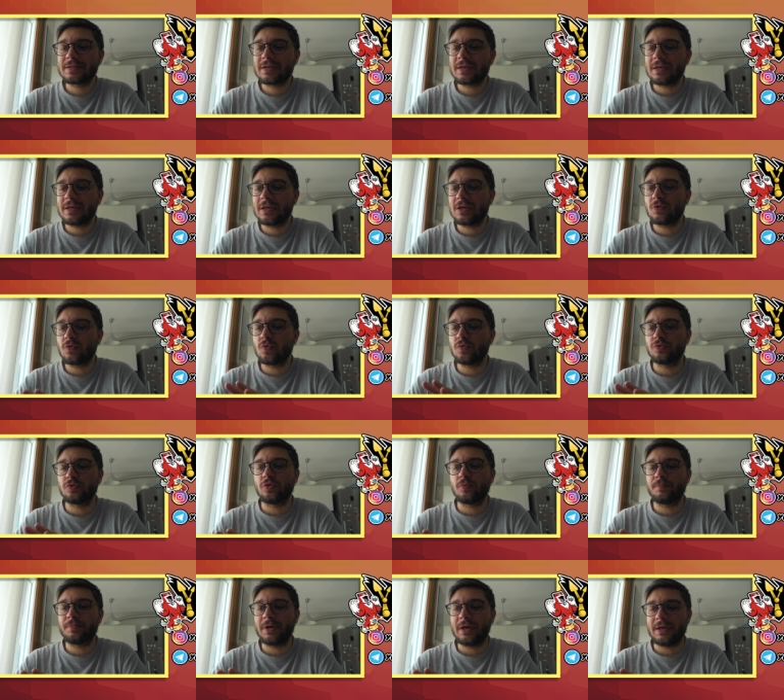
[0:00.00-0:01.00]
e un
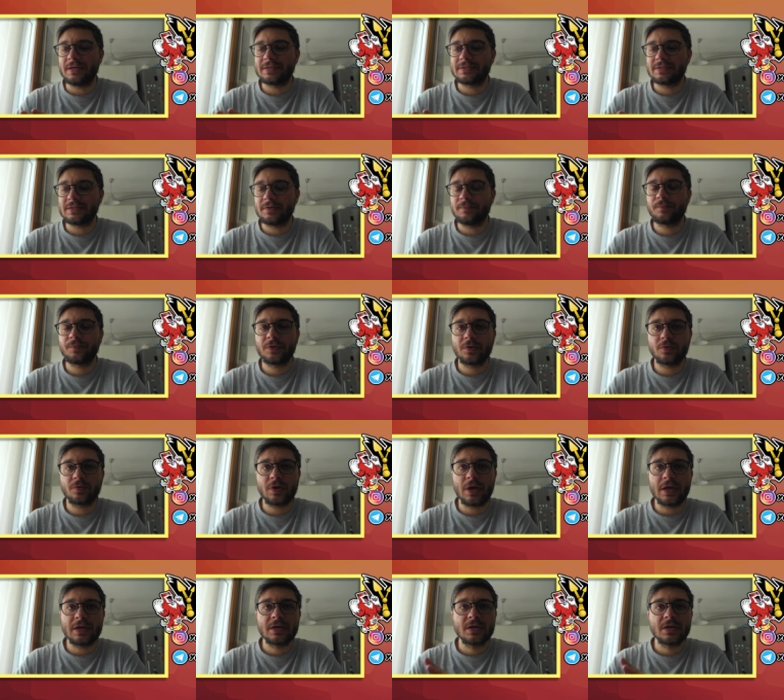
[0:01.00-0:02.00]
WS. Ok,